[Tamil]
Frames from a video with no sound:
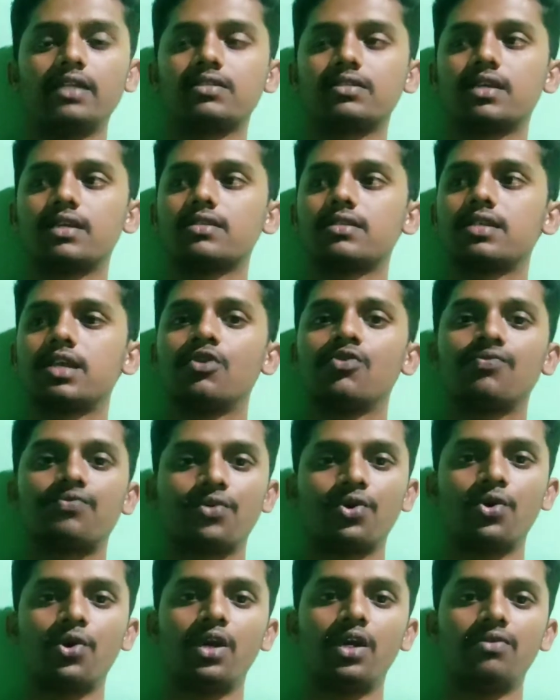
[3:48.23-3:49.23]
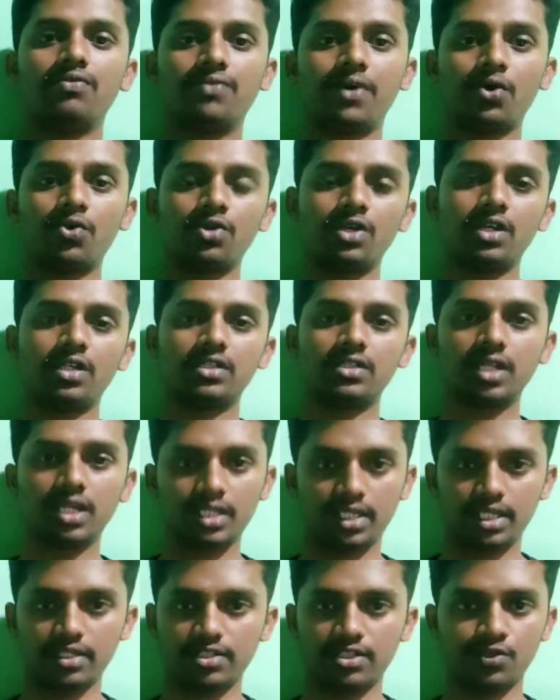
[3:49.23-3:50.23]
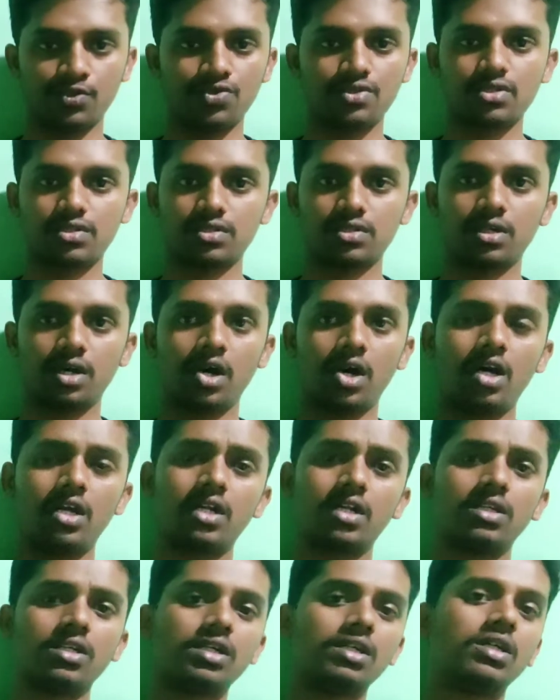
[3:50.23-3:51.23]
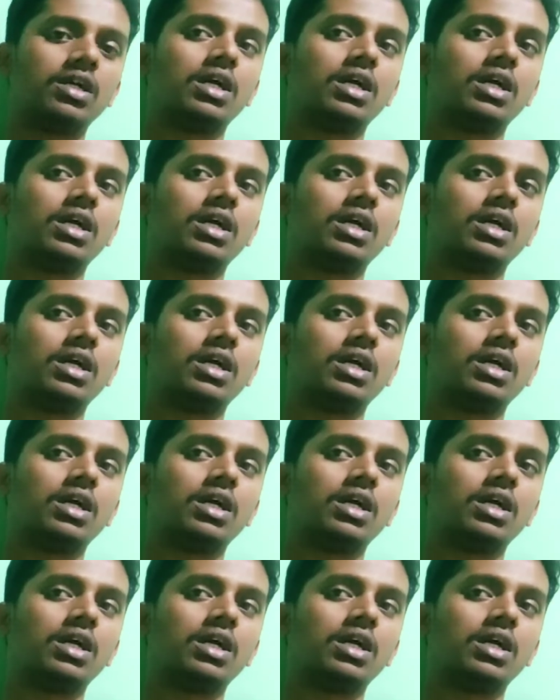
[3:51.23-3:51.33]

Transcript: எக்ஸசிவ் ஃப்ளூயிட் ஃபவுண்ட் இன் த டிஷ்யூஸ் ஆர்